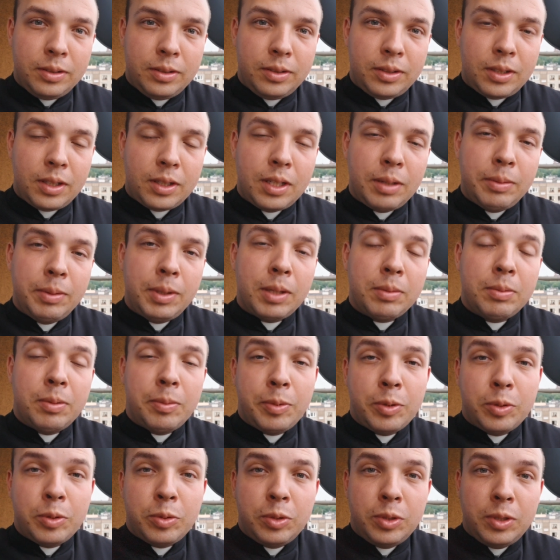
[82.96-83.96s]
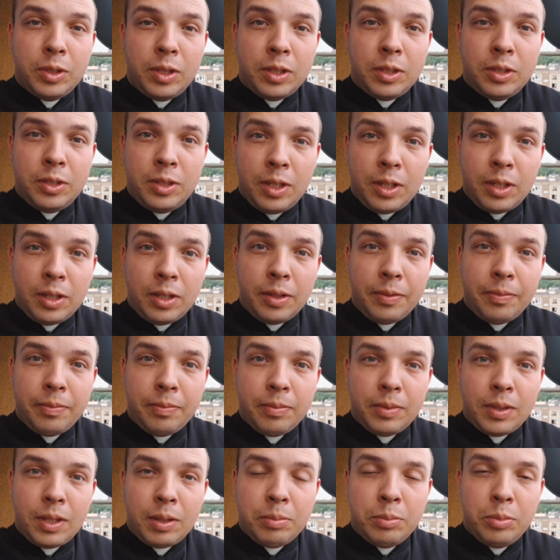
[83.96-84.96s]
Czasami tak po prostu się też dzieje.
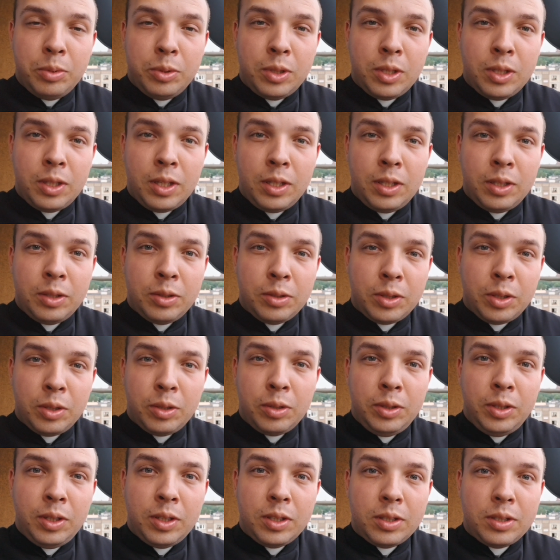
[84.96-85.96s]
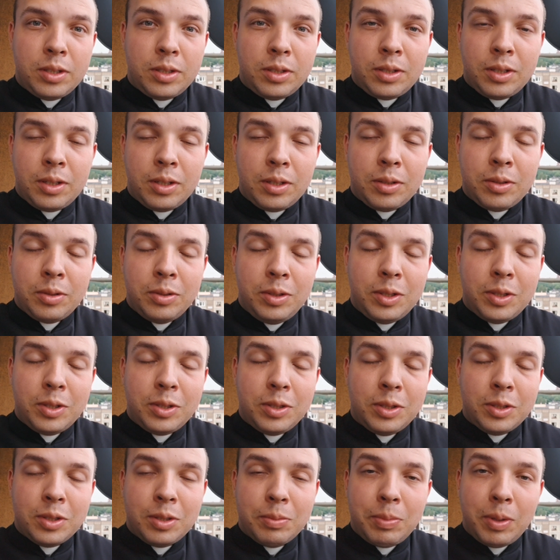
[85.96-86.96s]
Ta burza na jezioro to nie jest, że
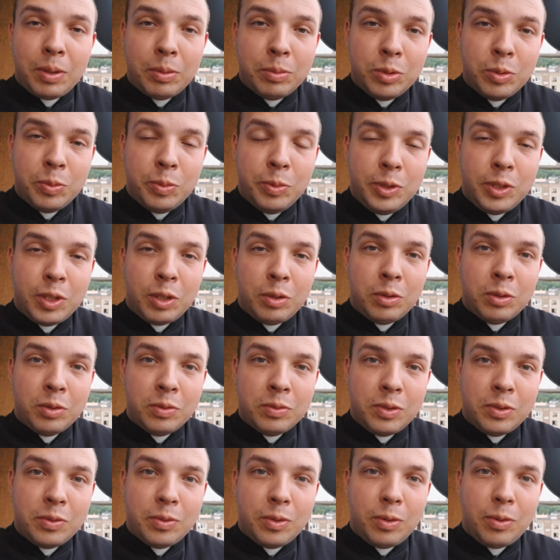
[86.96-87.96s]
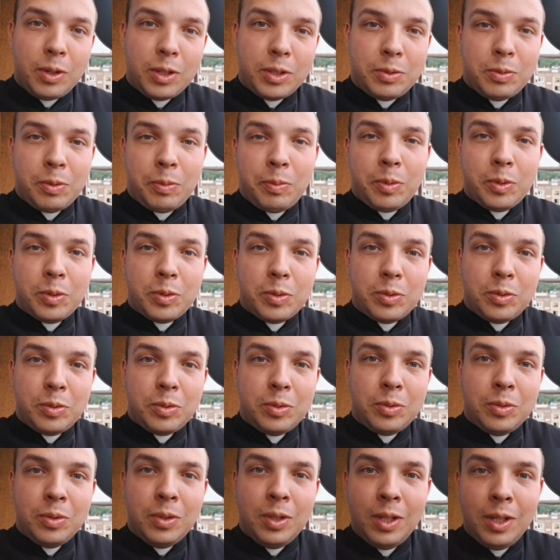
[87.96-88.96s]
koniecznie, że Pan Bóg musiał ją wywołać, po
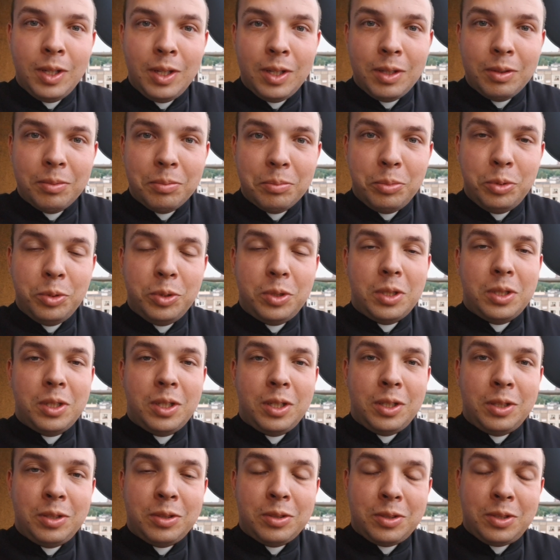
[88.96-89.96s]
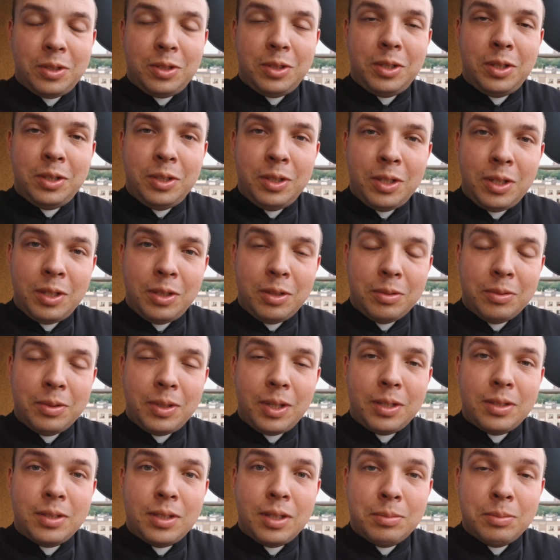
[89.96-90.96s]
prostu burze na jeziorze się dzieją.
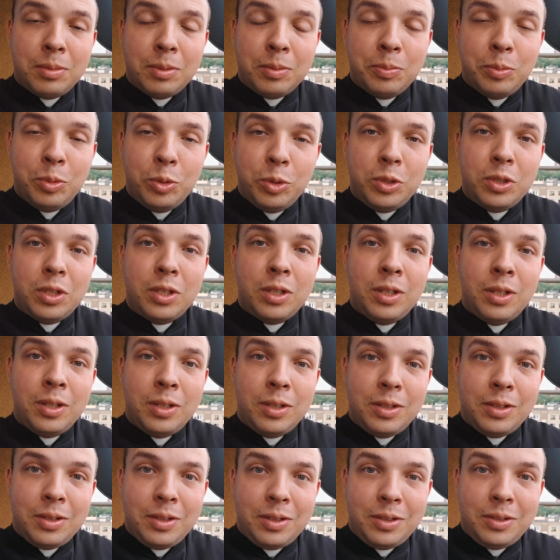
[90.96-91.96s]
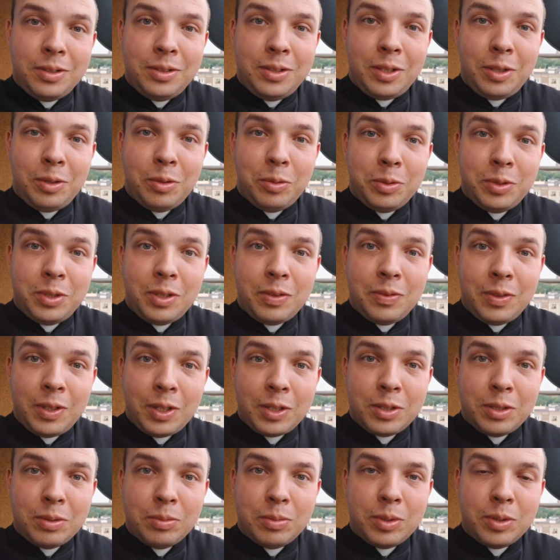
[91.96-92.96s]
Tak samo burze dzieją się w
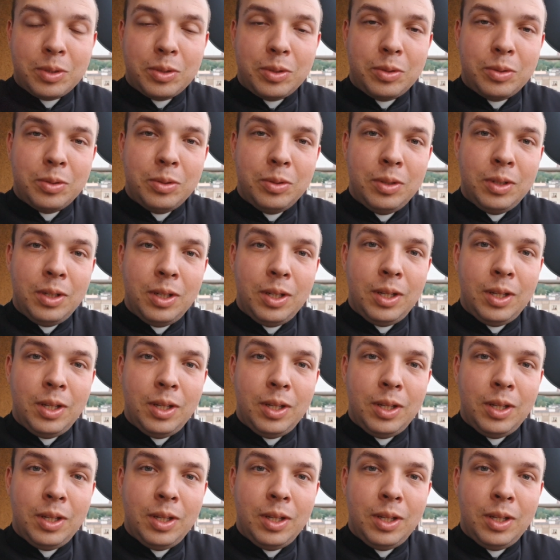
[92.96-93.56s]
naszym życiu